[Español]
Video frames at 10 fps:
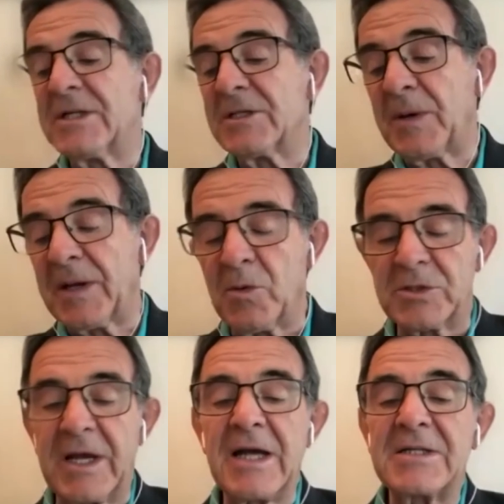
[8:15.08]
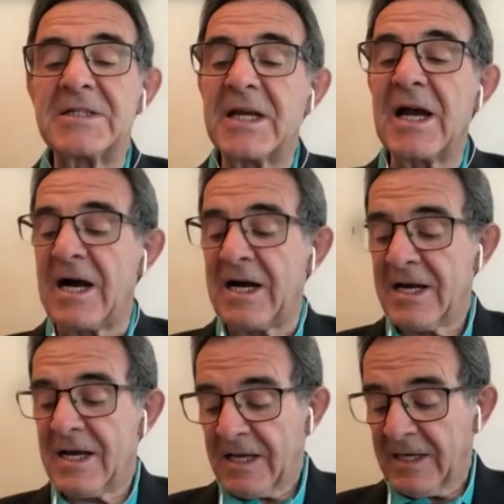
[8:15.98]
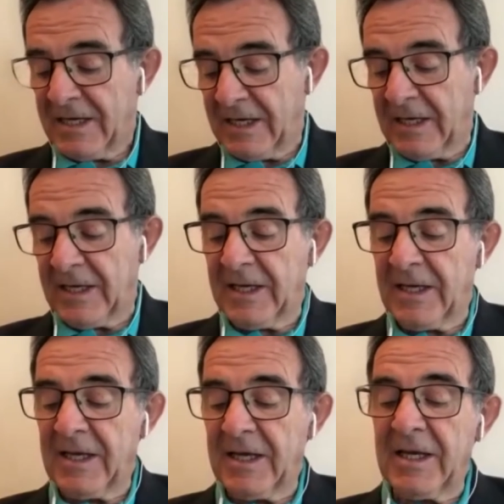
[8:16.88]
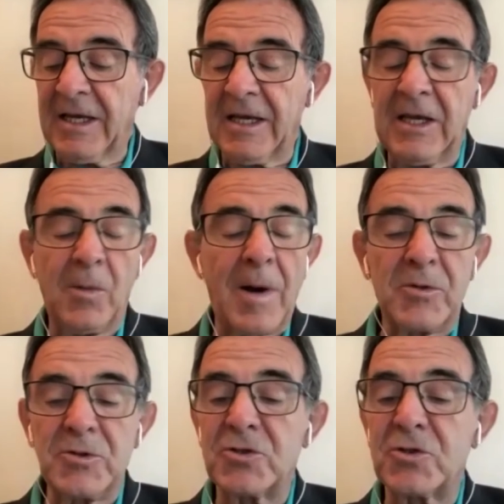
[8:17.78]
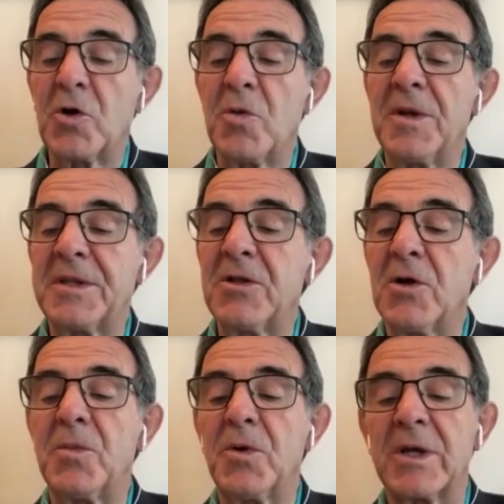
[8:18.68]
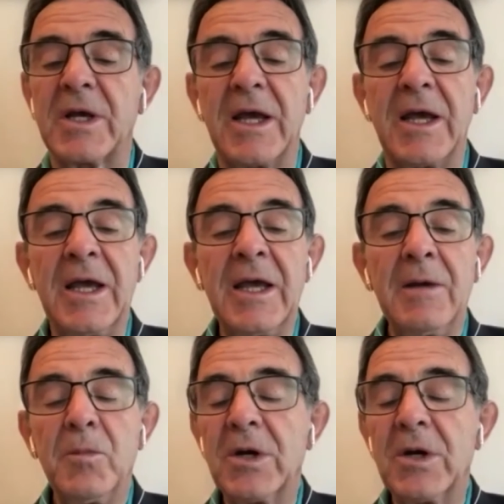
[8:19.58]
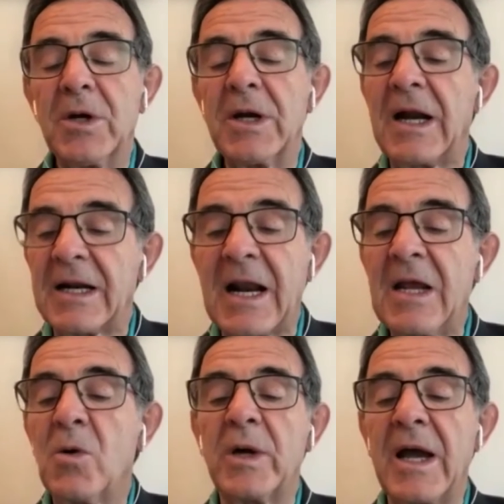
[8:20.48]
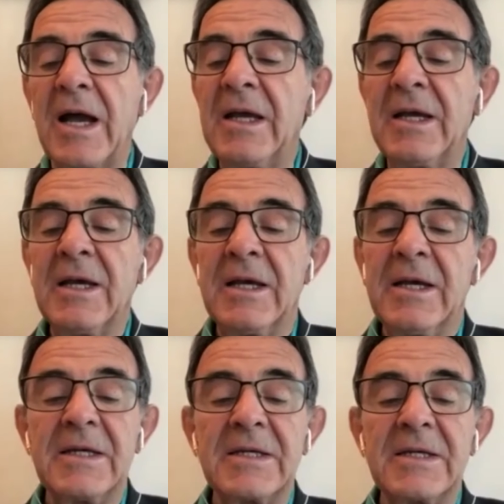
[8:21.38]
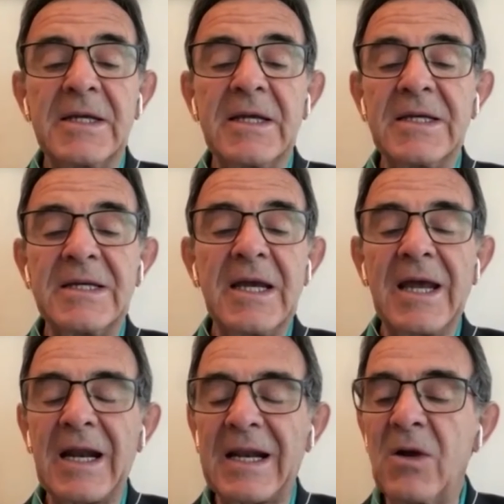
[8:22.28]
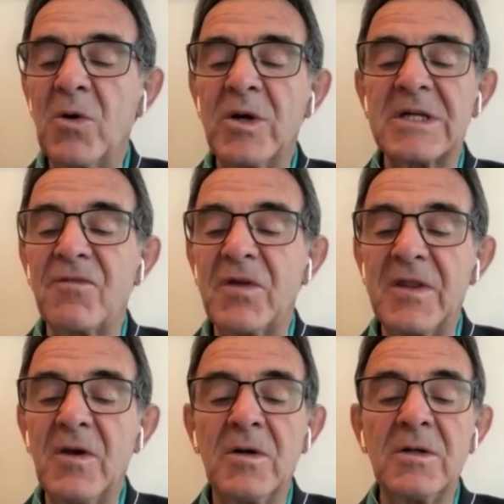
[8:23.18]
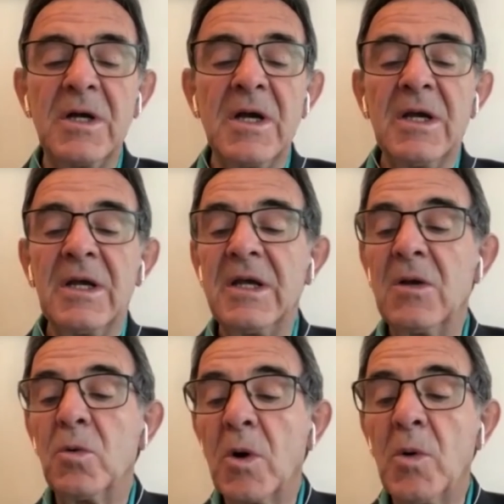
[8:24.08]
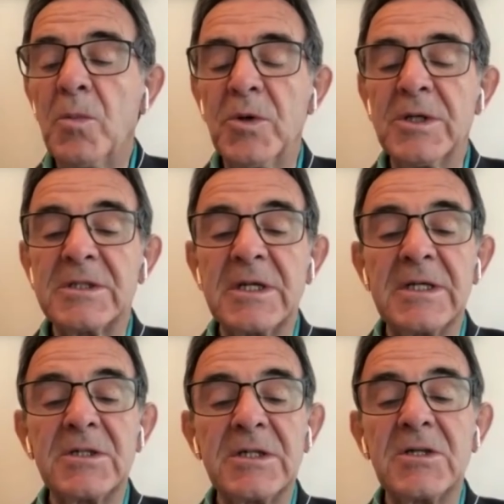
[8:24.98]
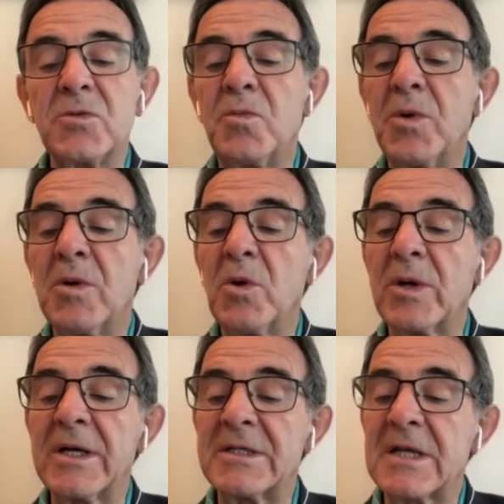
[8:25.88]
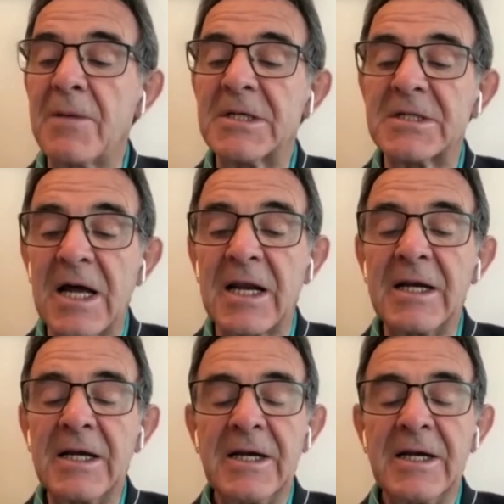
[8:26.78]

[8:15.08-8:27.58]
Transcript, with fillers: esperemos que así sea y, y vamos, yo estoy convencido porque por el arraigo que hay ese, arraigo, esa afición y luego pues es, un pueblo que sabe estar